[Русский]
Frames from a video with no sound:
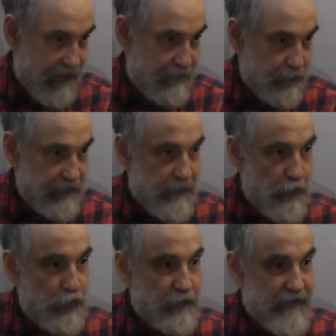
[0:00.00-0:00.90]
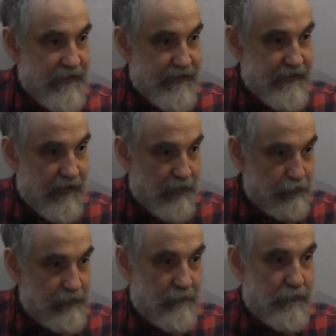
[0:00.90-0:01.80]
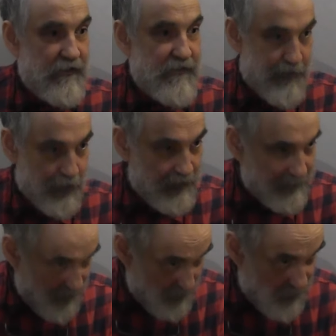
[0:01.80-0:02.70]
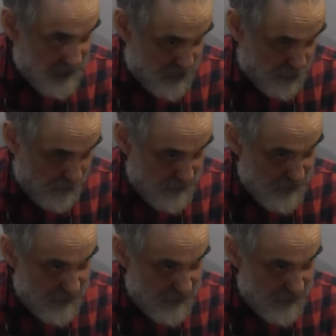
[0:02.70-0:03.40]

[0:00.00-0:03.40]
а волны могут нести какую-то полезную информацию.